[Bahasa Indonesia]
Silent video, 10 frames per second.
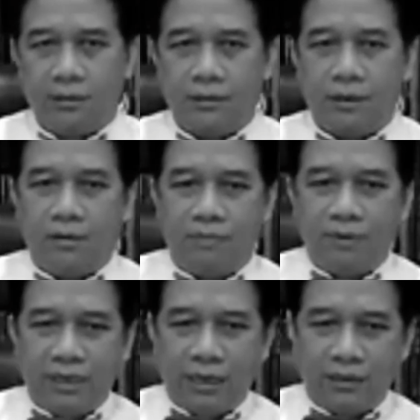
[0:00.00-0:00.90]

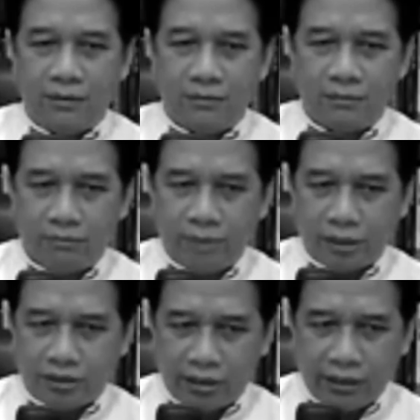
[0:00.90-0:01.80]
kelompok yang
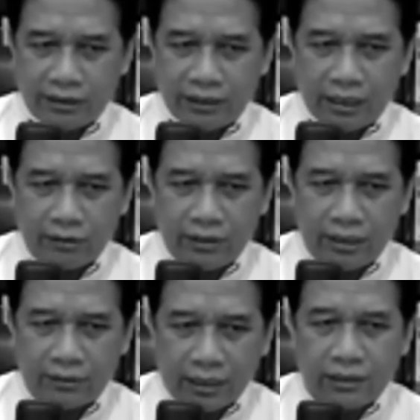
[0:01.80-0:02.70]
majority atau
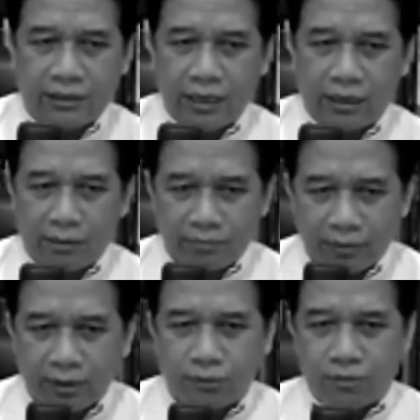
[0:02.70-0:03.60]
yang nanti dianggap
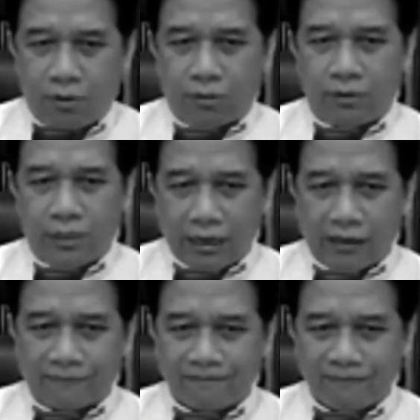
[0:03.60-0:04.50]
mendukung ya
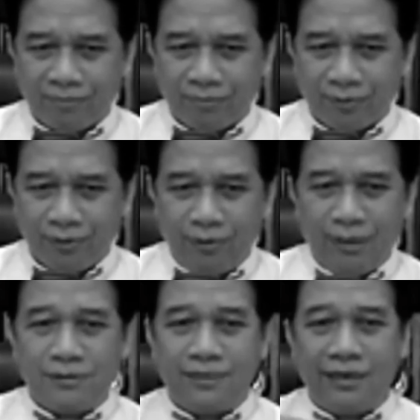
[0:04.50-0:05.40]
nggak Duh,
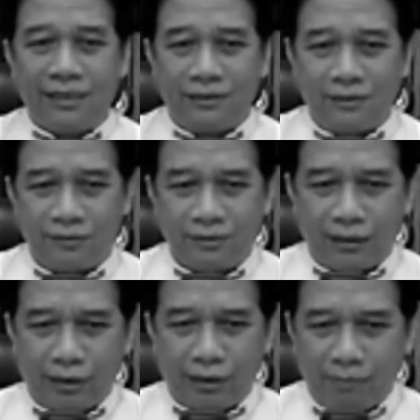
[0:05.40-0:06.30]
itu jelas loh
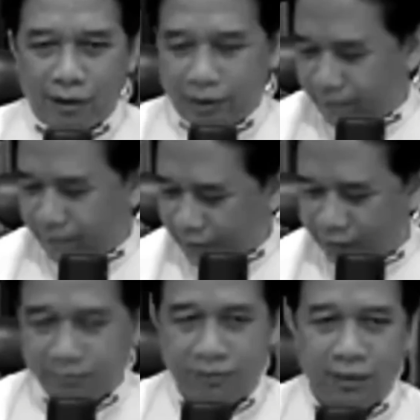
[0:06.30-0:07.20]
yang nggak pakai
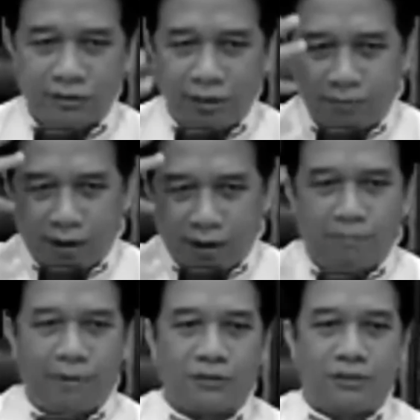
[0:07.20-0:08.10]
peci biasa pakai
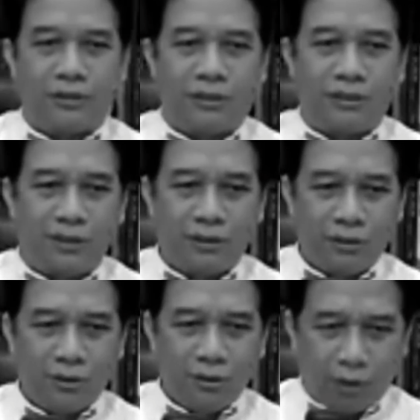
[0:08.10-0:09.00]
peci
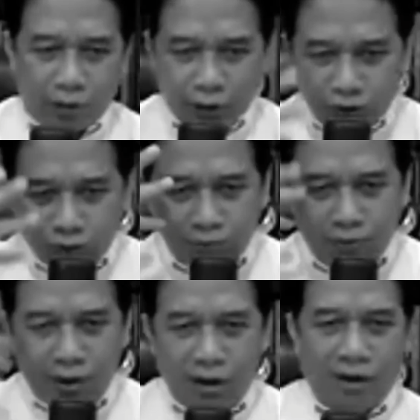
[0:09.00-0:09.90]
pakai
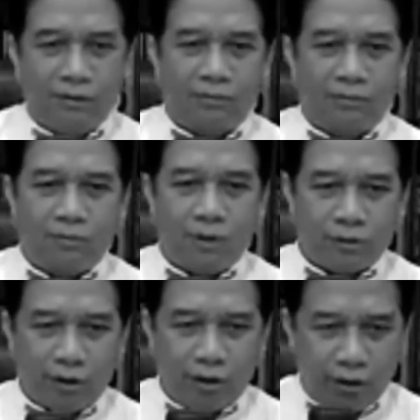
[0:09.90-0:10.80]
sorban
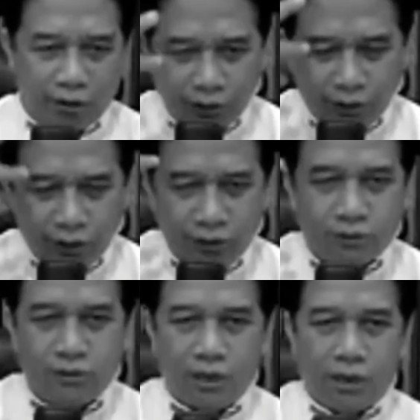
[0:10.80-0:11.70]
pakai
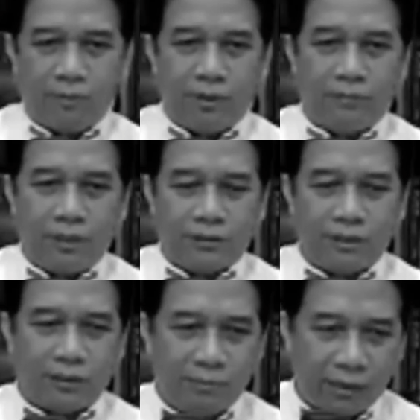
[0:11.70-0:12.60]
hijab yang
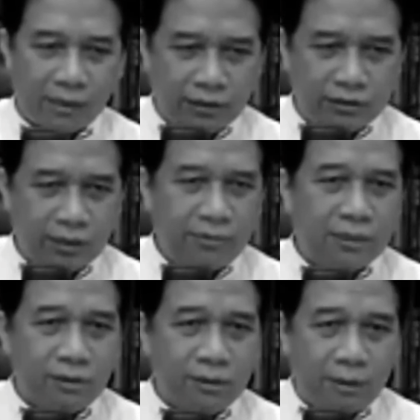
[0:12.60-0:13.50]
biasa nggak pakai hijab
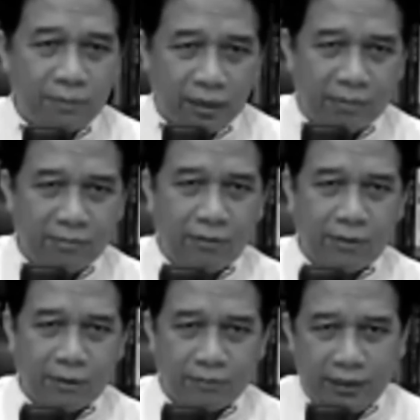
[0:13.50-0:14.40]
itu apa nggak
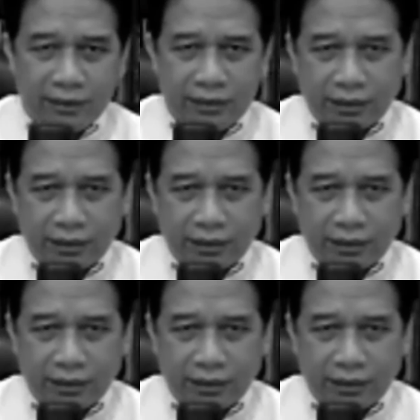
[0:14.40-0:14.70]
melakukan politik